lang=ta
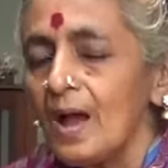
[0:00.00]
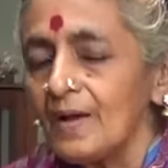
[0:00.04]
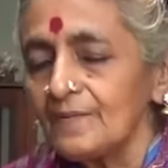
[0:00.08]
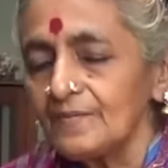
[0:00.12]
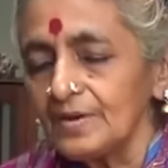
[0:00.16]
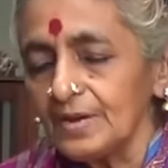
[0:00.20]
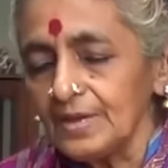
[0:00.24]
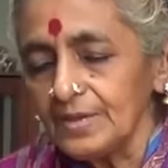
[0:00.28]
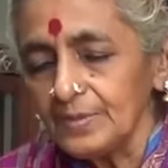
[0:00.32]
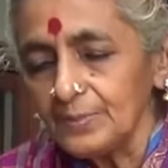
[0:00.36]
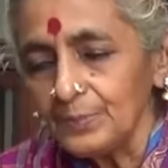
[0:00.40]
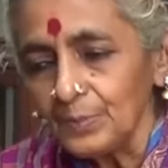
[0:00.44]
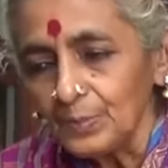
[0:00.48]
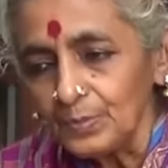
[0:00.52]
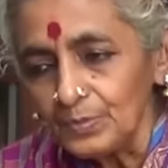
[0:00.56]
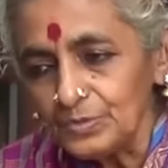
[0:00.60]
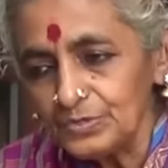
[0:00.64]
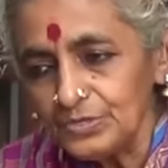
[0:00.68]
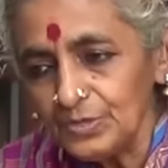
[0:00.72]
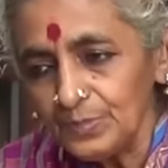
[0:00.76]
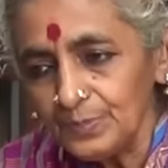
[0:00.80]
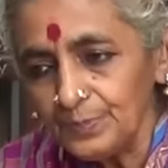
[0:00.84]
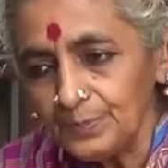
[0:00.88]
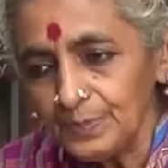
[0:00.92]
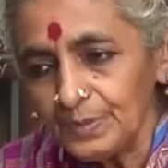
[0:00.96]
அவளை
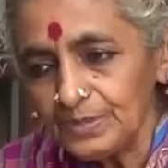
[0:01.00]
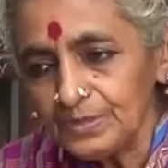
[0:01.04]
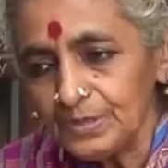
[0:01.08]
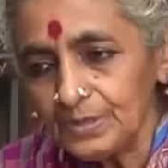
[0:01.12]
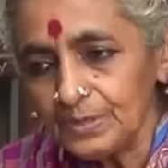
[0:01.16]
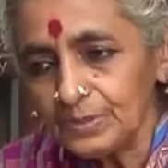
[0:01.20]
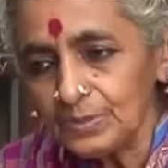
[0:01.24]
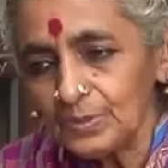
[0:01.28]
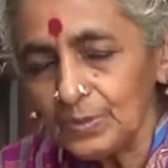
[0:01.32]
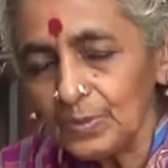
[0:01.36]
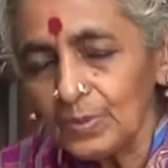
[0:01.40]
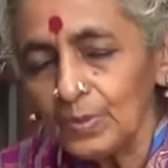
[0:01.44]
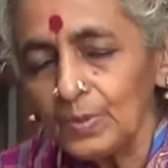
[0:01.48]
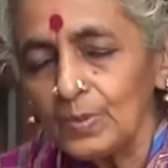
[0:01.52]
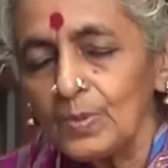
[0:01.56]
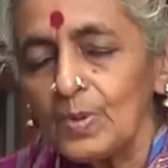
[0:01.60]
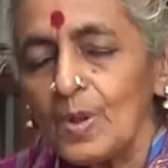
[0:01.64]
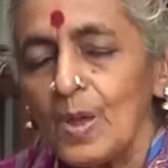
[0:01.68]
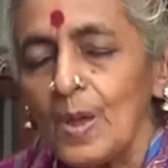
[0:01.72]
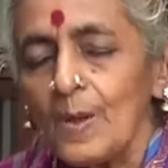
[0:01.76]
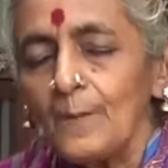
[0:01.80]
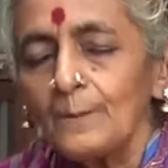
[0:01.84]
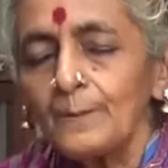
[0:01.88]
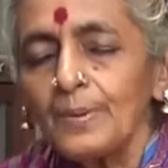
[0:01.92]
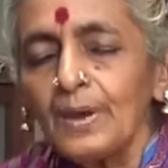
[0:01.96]
பூஜிப்பதற்கோ
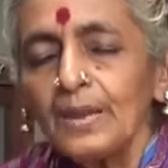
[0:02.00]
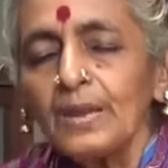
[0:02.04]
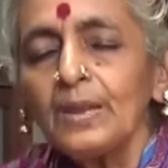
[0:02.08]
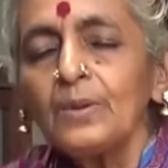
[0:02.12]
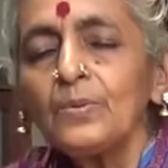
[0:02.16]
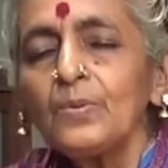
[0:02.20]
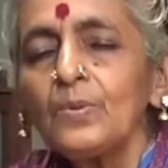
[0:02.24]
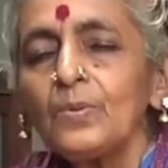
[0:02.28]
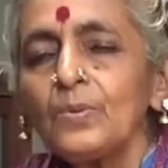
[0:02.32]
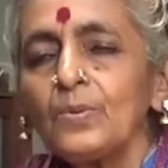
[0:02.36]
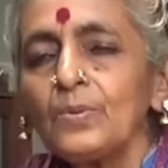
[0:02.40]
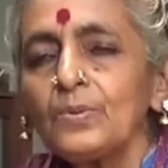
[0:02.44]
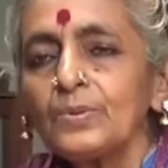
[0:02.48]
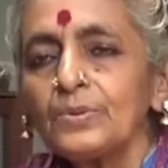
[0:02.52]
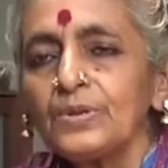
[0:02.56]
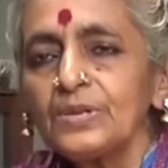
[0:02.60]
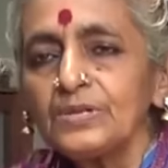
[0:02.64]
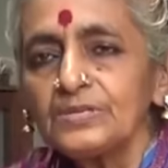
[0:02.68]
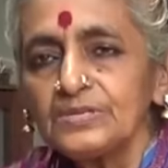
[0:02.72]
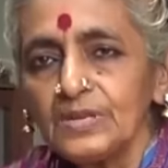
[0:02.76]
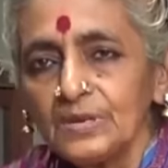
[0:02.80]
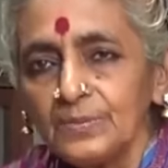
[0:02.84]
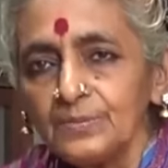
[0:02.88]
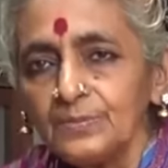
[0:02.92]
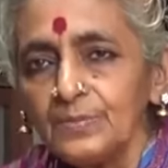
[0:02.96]
பல கோட்டி
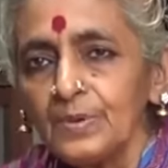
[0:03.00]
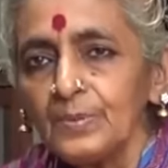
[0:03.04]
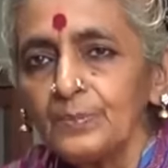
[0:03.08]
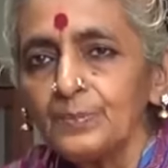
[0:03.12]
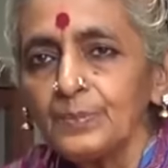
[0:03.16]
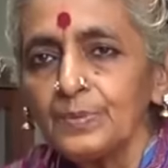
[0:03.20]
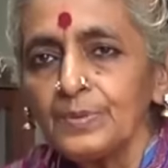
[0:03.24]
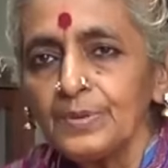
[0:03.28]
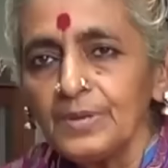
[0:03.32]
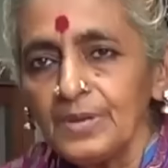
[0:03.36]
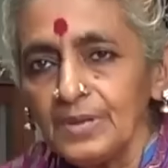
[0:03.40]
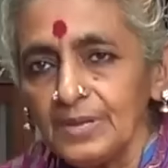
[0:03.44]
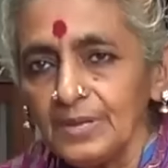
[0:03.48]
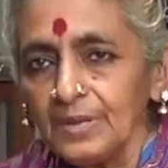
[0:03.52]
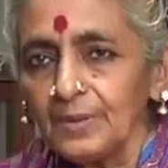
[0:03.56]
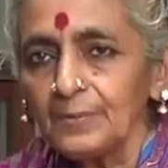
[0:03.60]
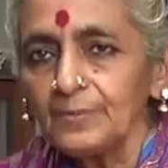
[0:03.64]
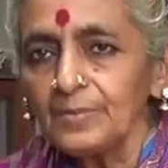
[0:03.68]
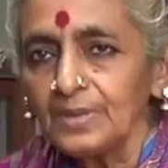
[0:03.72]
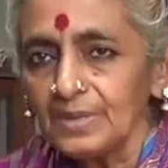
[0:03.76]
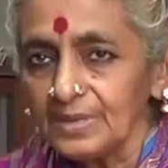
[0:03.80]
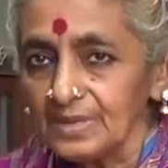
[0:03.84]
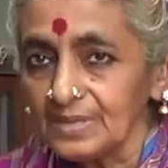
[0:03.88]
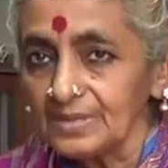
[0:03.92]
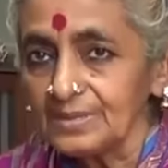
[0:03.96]
ஜென்ம
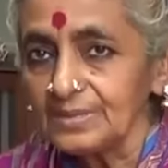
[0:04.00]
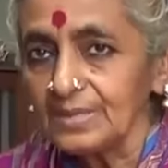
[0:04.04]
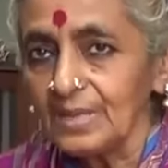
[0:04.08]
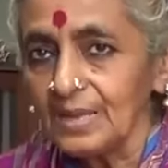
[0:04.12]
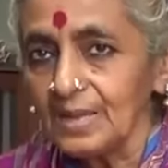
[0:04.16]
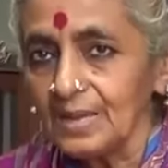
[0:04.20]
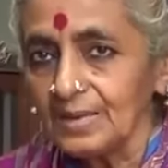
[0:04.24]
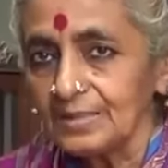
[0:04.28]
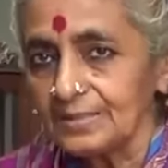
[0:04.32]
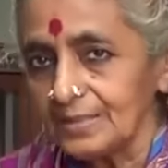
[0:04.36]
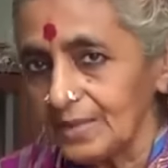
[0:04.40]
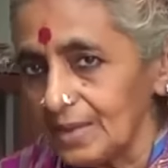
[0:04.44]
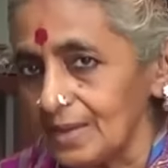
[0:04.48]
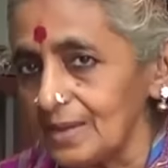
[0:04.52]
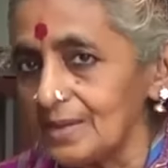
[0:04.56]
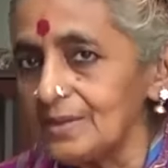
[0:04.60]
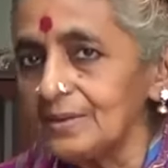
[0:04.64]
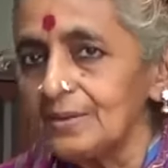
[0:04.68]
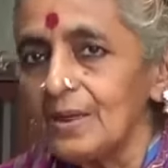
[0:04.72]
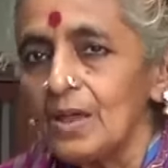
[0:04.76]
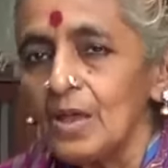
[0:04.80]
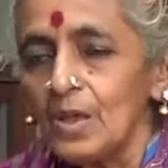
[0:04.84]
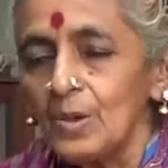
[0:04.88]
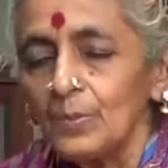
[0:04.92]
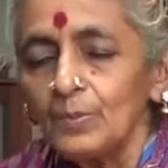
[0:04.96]
புண்ணியம் இருந்தால்தான்
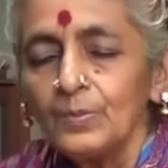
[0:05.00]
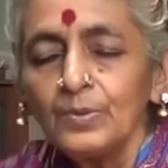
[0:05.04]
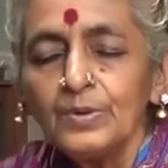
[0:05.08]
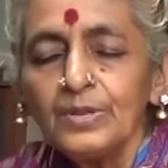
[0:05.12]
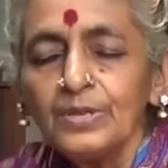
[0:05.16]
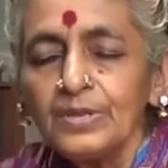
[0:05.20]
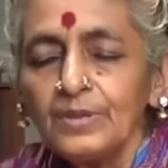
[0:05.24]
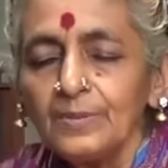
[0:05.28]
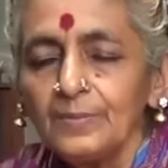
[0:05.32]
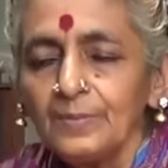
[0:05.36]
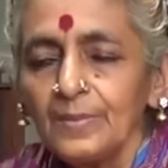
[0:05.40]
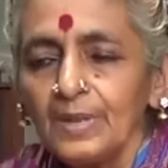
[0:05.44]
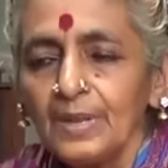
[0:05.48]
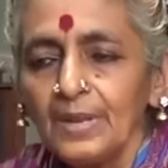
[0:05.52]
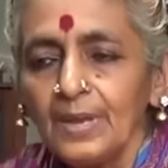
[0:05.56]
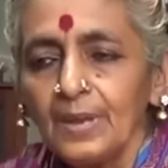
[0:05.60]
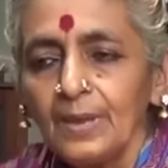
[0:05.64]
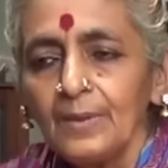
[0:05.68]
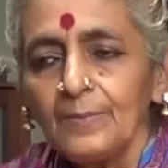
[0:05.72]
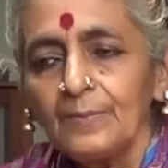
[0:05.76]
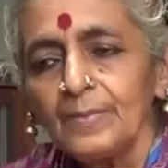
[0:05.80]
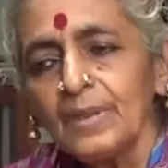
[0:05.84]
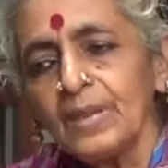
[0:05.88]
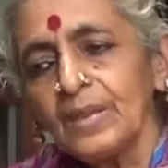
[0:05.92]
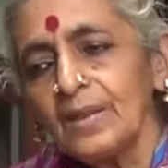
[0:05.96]
முடியும் என
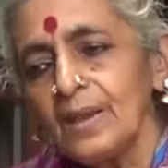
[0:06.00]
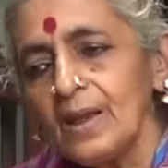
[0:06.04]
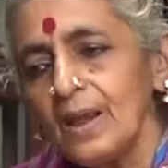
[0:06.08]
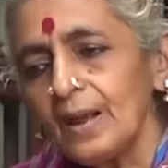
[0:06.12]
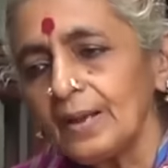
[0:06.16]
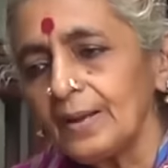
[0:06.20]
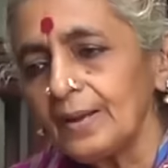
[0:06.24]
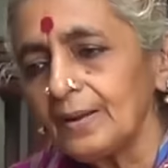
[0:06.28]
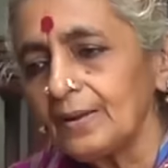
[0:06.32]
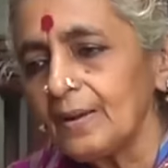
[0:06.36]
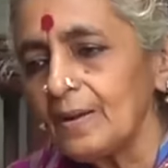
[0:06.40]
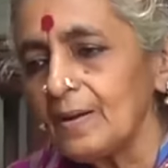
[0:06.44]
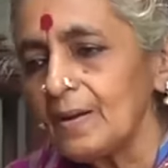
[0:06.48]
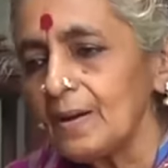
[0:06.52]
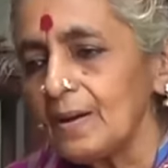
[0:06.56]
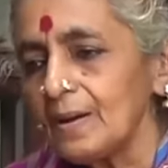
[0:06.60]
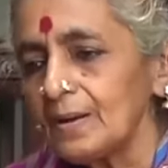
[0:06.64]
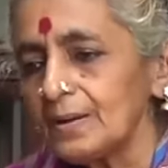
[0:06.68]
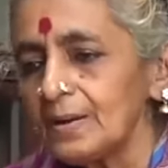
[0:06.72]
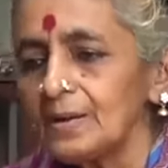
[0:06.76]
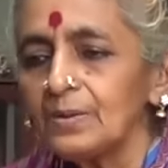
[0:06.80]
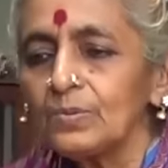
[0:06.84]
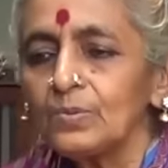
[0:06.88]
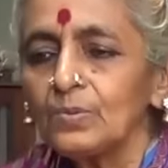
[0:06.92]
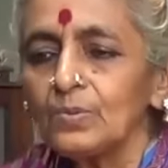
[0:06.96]
மிக
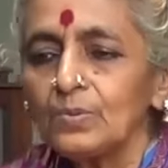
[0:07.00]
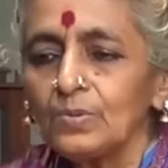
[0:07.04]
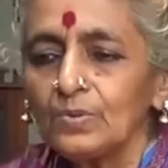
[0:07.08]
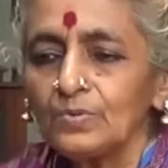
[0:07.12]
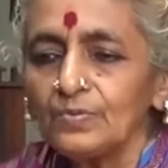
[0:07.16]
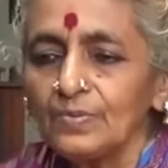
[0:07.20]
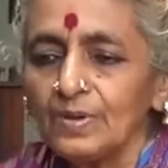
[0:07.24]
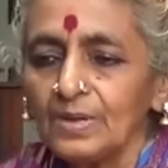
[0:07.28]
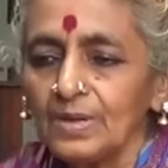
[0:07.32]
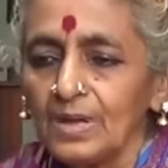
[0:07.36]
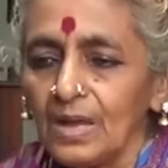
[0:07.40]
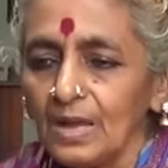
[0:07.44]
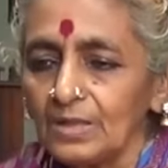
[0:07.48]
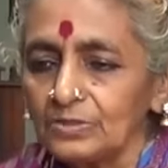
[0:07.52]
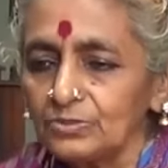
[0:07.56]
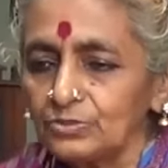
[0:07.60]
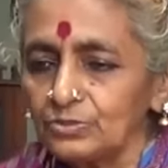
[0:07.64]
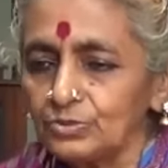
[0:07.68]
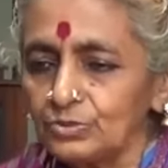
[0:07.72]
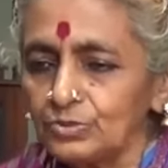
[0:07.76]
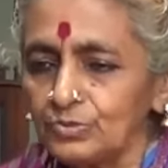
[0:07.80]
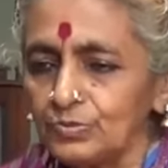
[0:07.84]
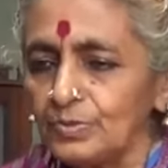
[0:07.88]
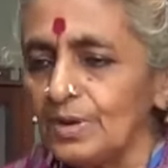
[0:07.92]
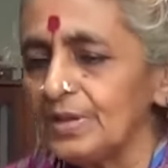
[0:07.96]
அழகாக கூறுவ
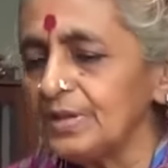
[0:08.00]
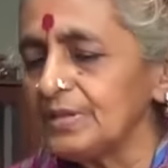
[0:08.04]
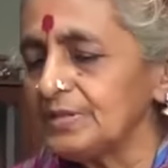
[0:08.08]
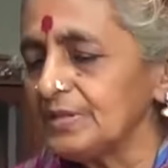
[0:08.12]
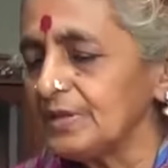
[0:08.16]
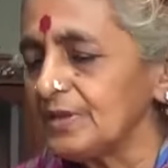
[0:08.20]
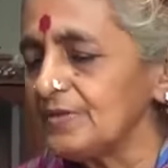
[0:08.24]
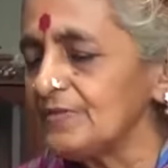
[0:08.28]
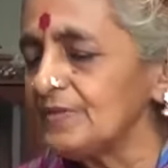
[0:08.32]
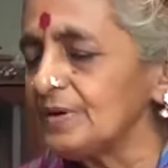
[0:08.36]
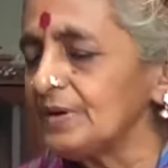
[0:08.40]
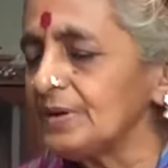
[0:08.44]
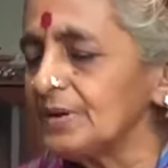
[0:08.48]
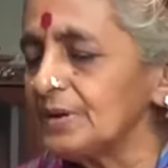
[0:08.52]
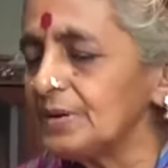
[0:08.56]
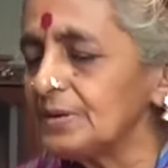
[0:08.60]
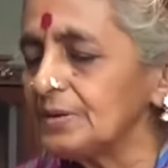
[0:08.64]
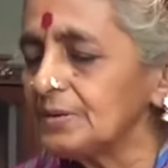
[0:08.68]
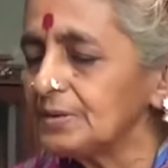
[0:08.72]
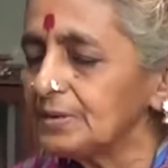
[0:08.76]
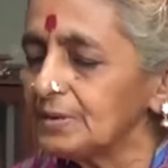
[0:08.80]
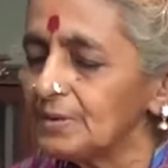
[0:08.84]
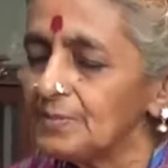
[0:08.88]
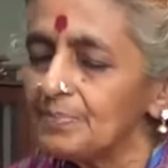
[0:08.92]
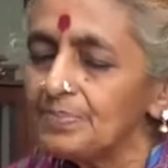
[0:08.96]
அத்துணை
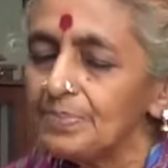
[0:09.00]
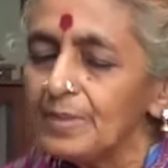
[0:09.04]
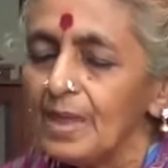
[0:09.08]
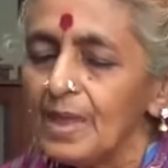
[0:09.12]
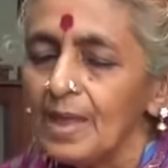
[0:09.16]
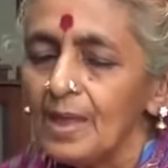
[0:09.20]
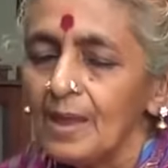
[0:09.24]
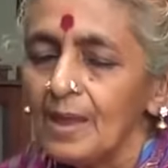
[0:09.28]
தெய்வங்களுக்கும்